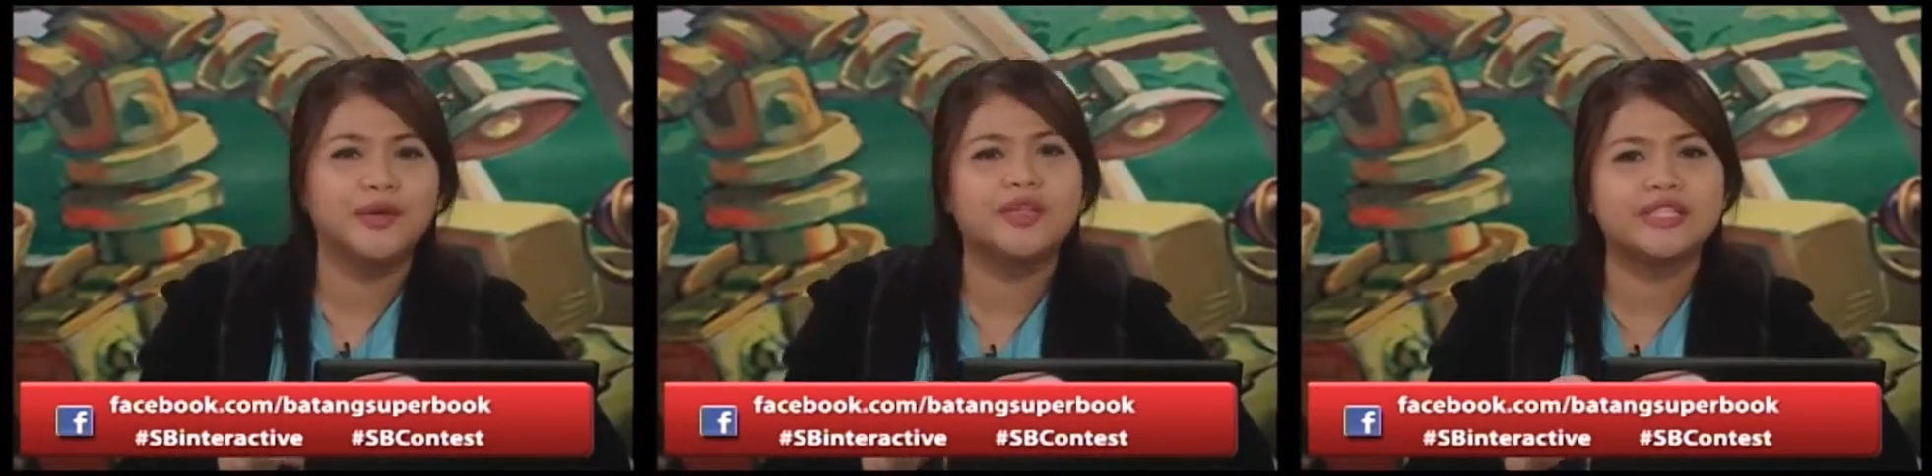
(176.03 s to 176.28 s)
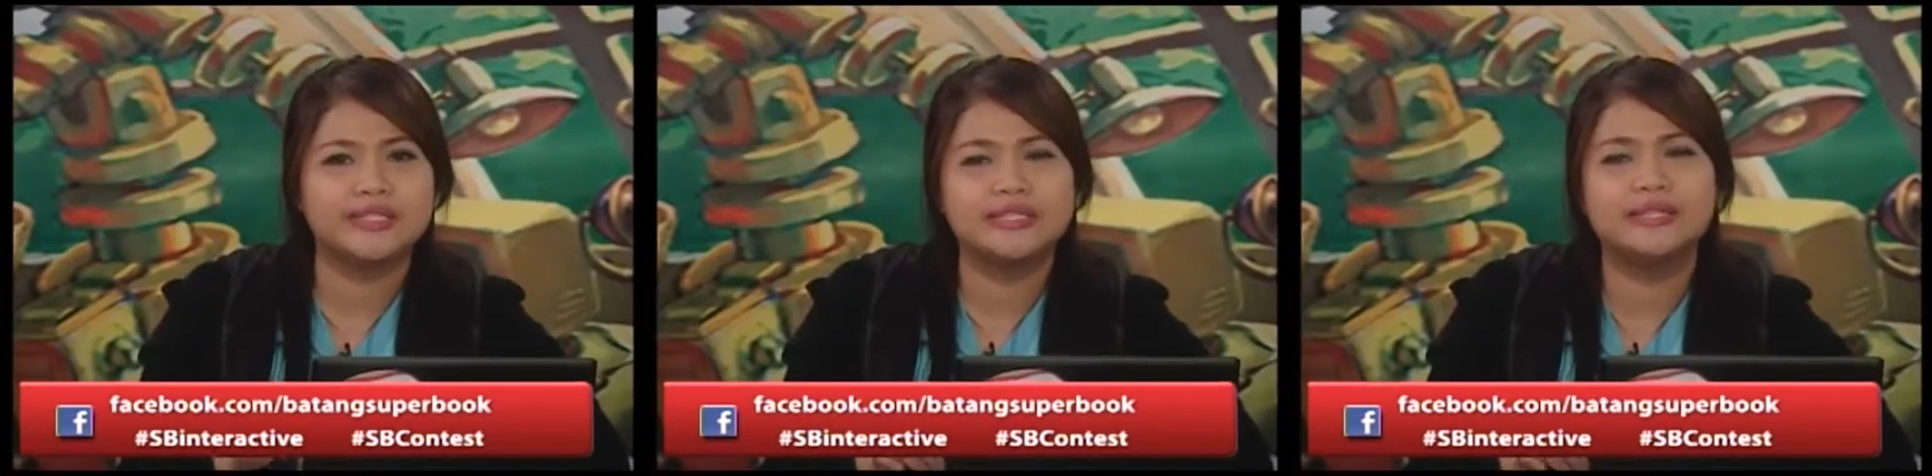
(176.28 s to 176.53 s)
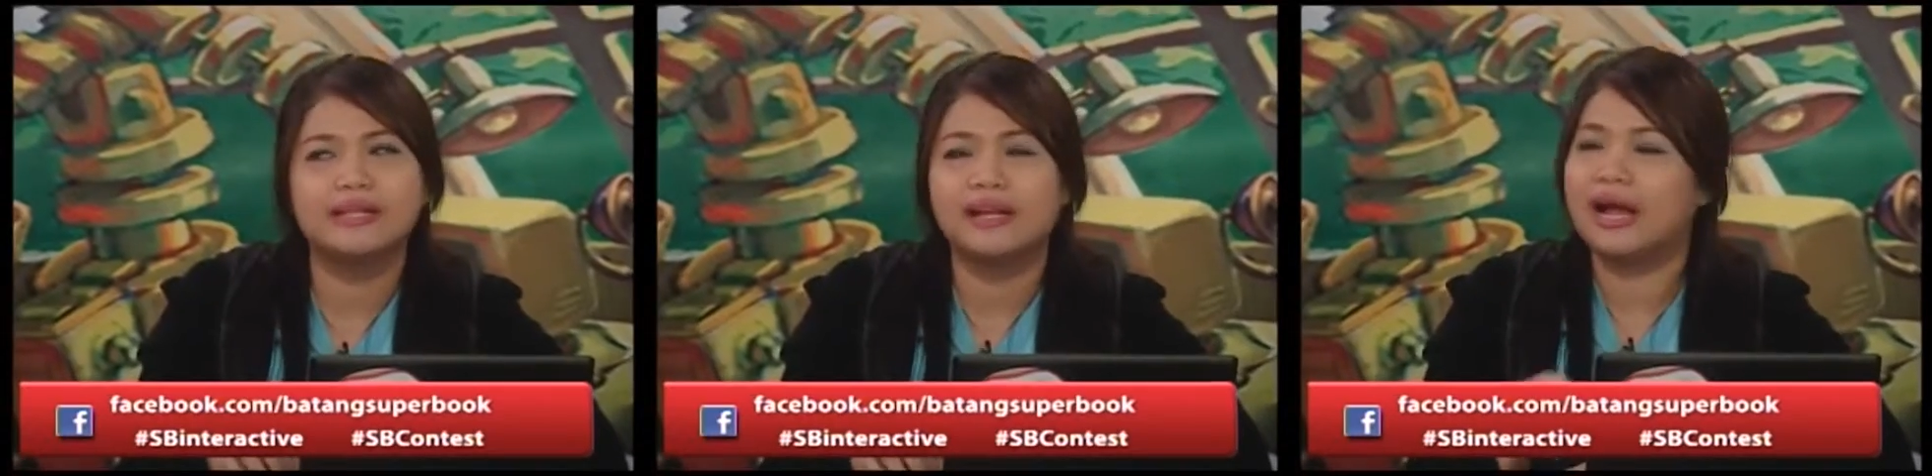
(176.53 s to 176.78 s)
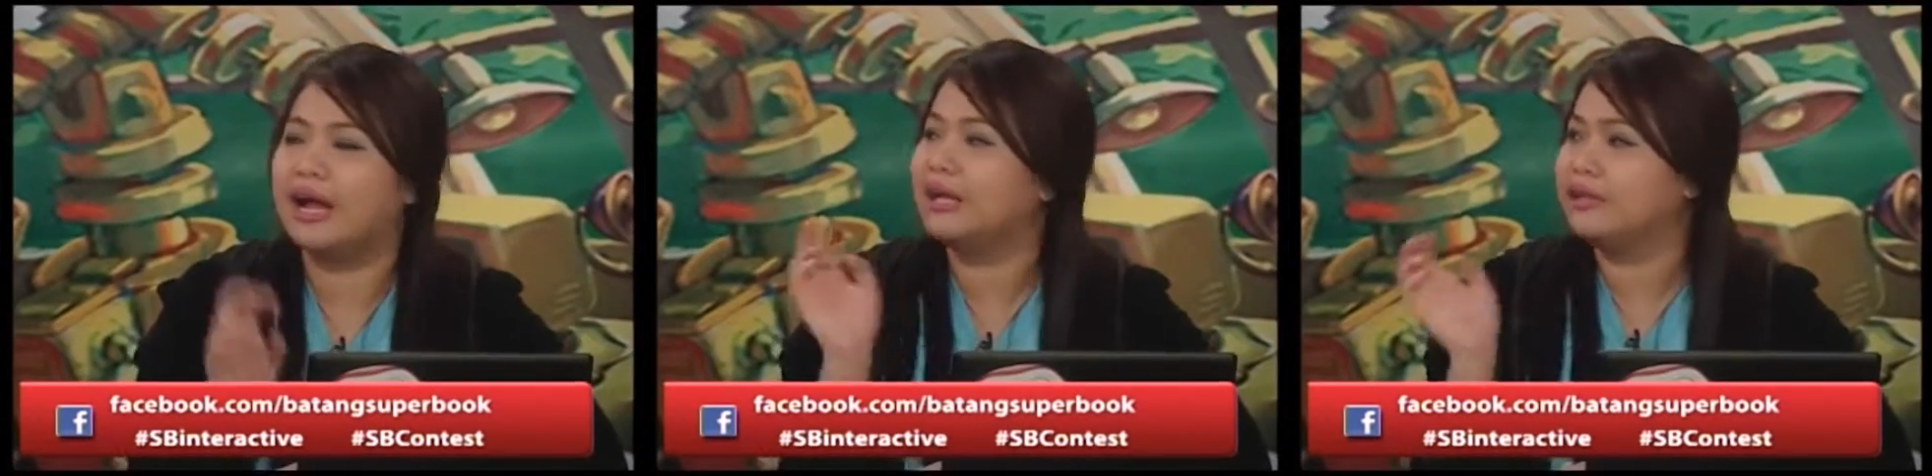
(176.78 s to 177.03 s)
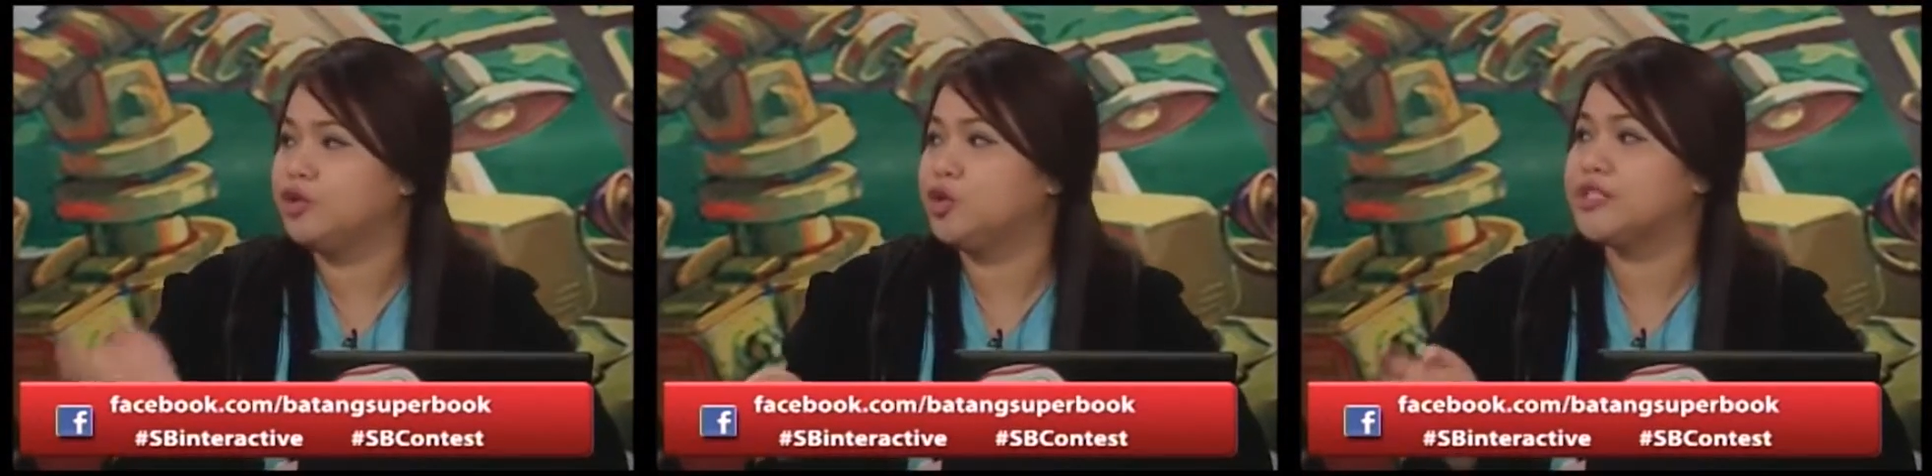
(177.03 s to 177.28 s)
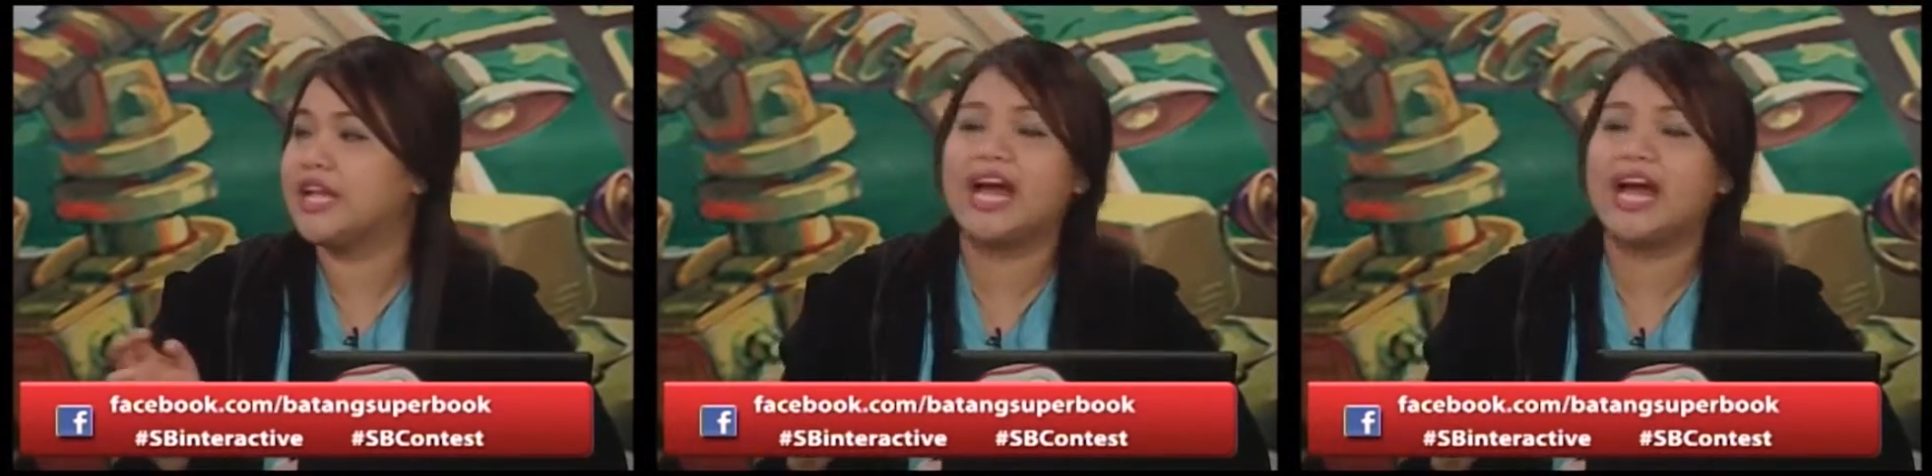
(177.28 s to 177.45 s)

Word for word: Tapos, uh, ah, use the